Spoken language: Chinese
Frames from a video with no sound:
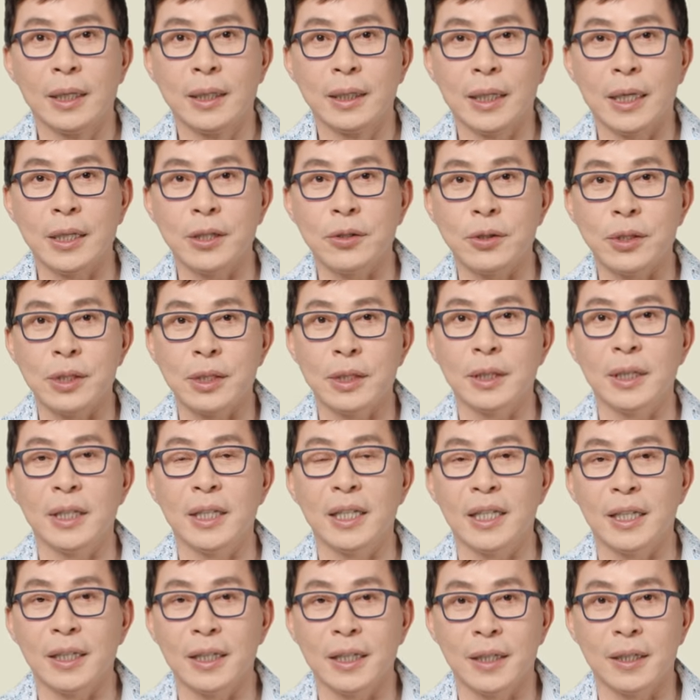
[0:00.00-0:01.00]
它就是
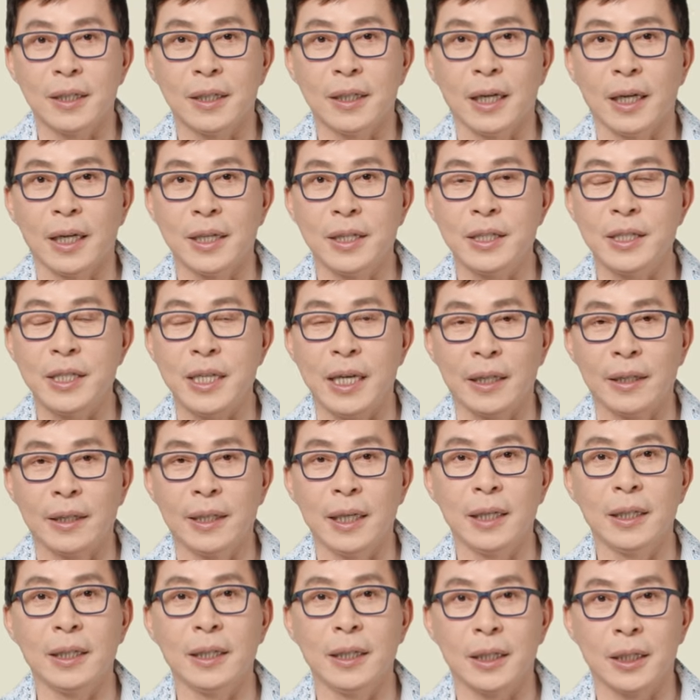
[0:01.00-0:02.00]
一个很简
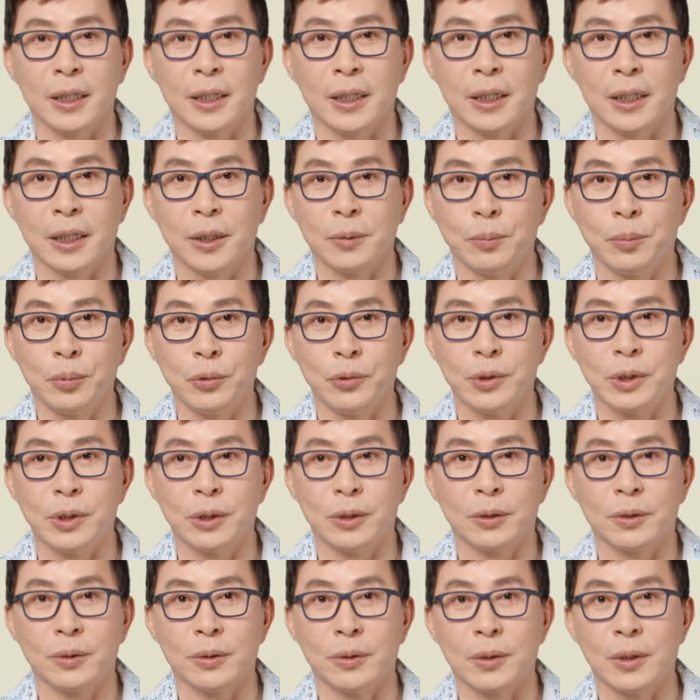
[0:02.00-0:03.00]
单的一个步
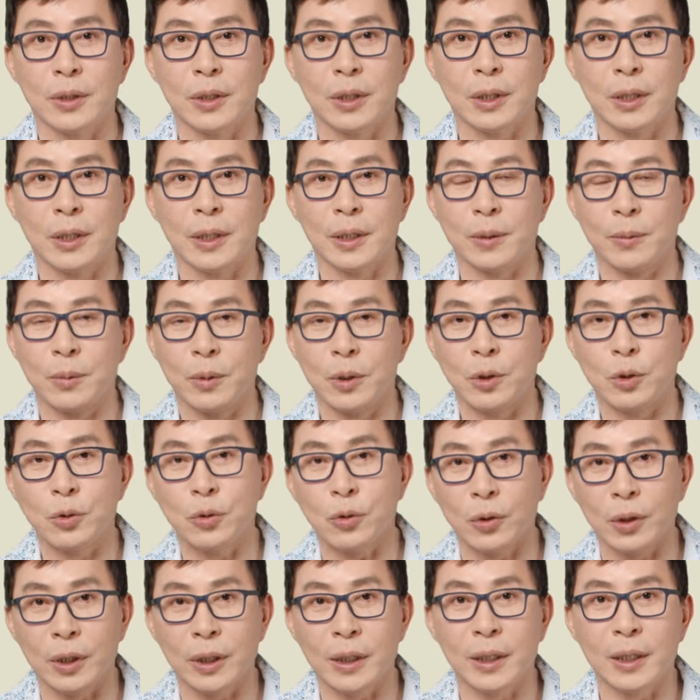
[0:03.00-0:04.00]
骤，呃，
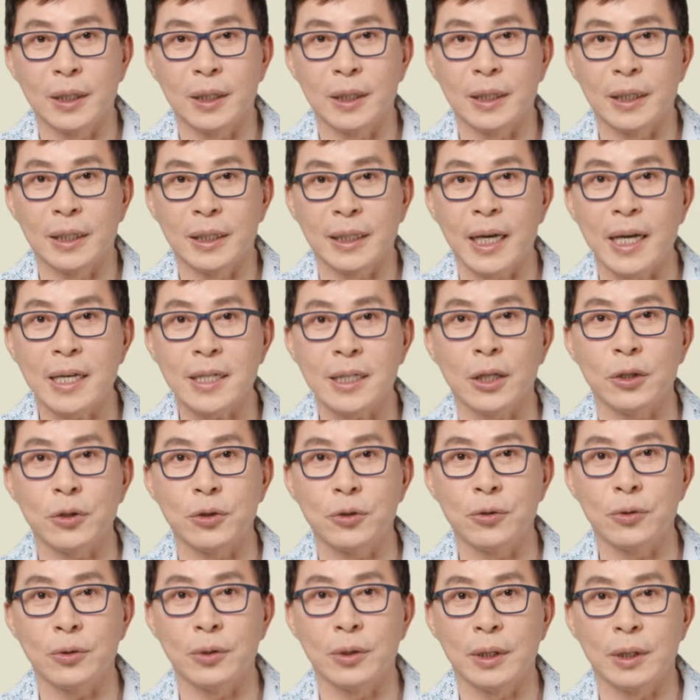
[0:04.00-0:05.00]
做你看上
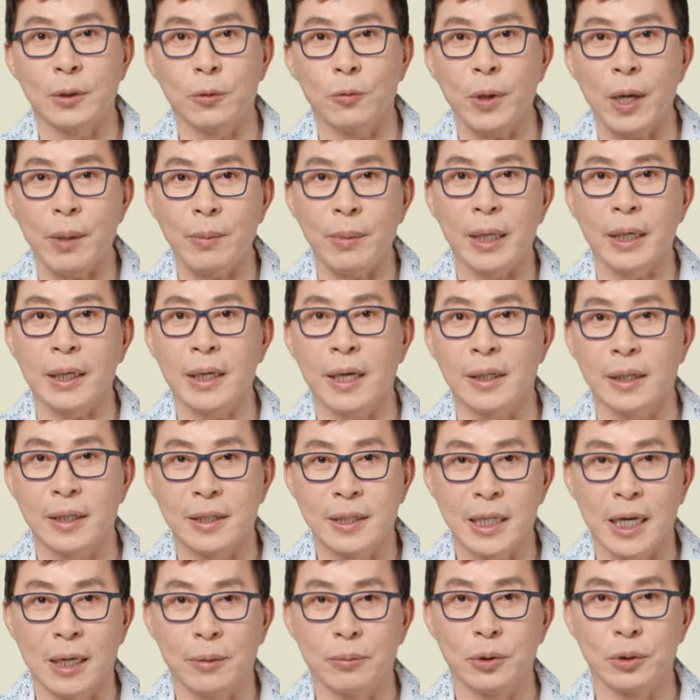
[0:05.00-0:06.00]
去外面看看
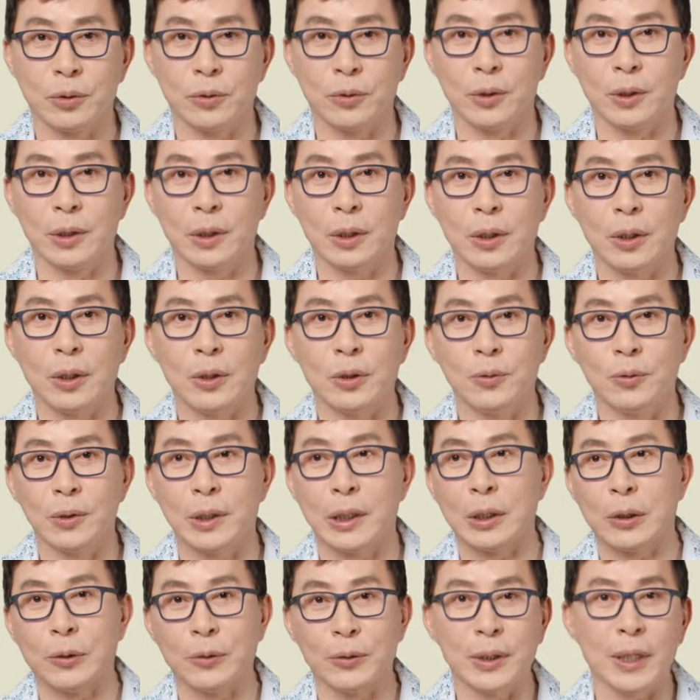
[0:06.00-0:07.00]
差不多，用
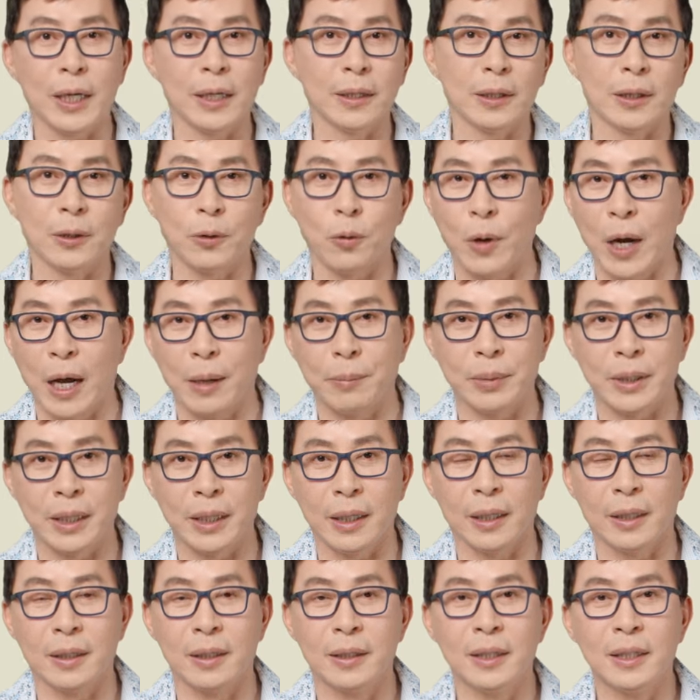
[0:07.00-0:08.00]
了同样的瓦
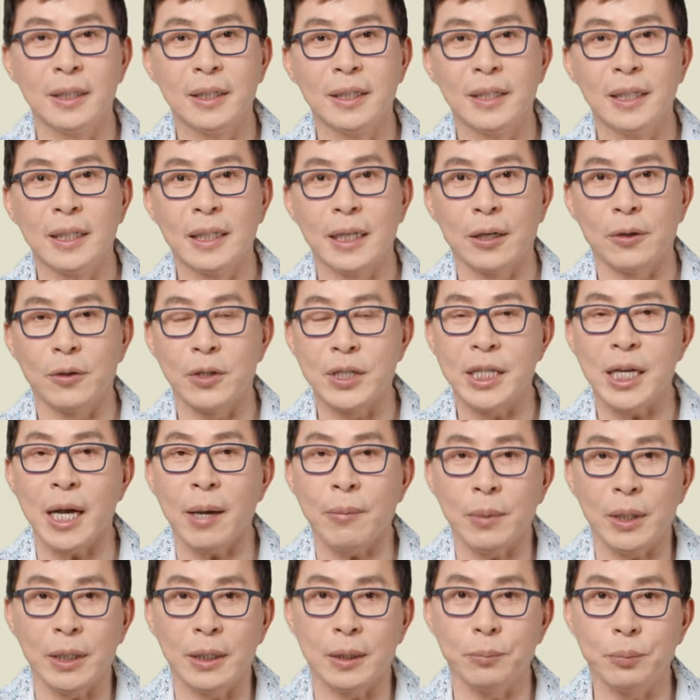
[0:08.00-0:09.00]
片，然后下
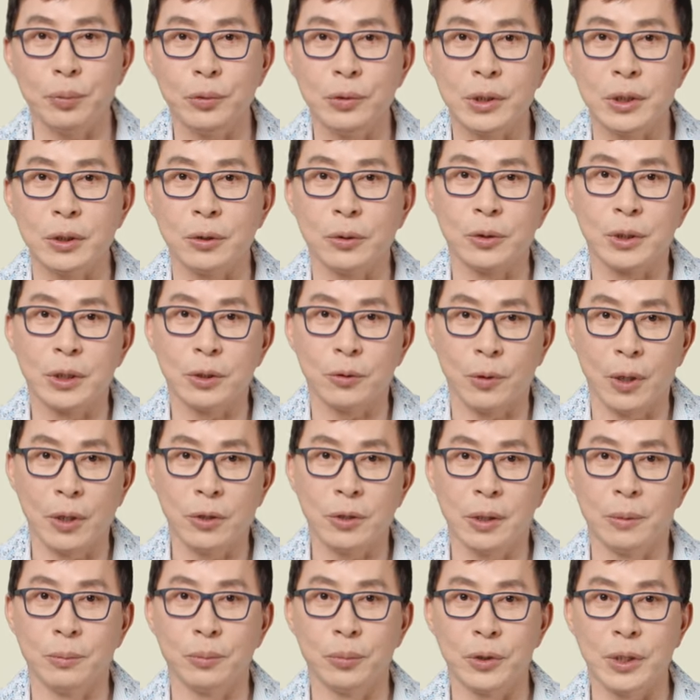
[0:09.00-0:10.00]
面的步骤是完
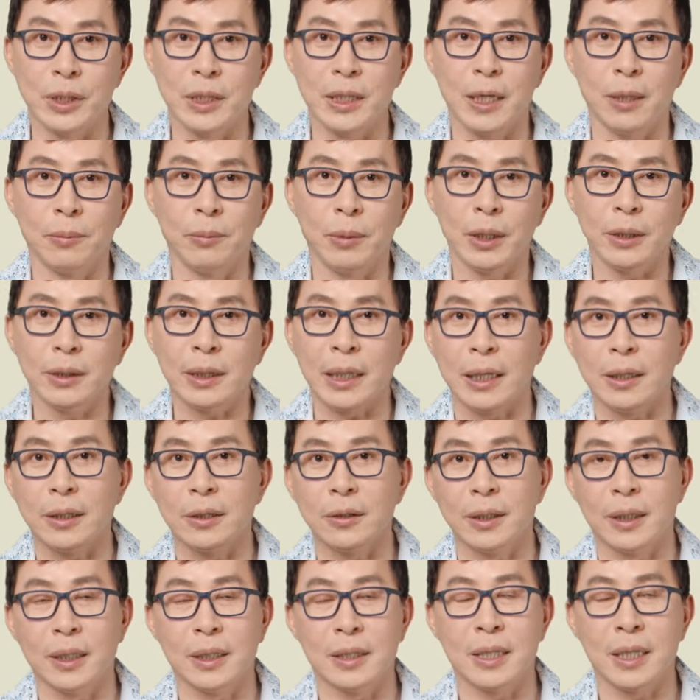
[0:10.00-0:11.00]
全不一样，没有达
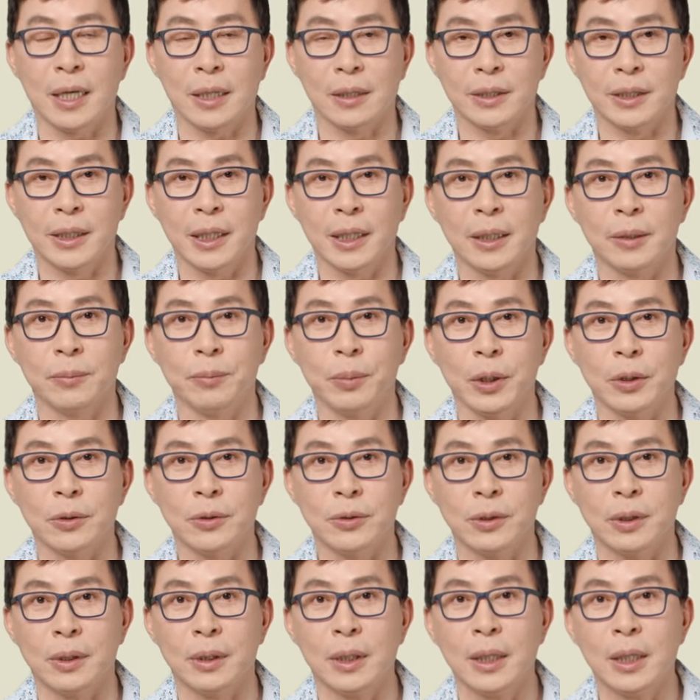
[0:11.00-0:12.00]
到那个厂家的标
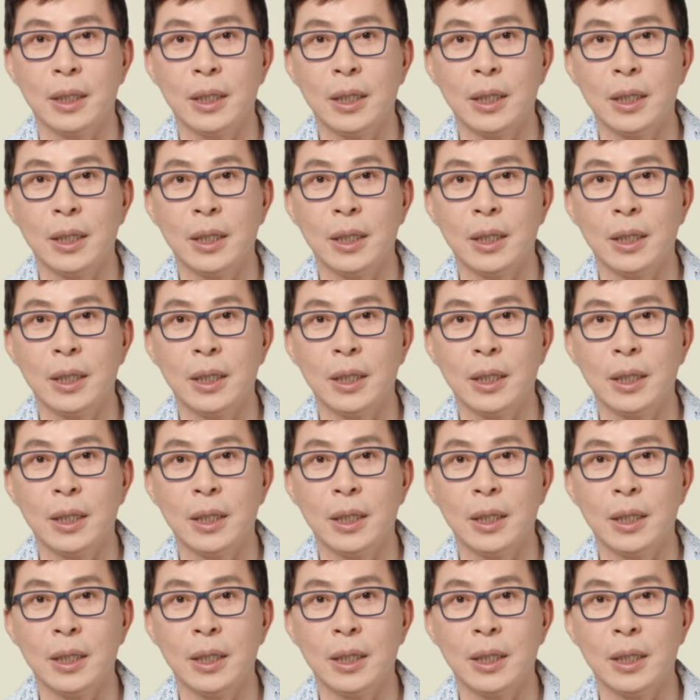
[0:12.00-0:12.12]
准，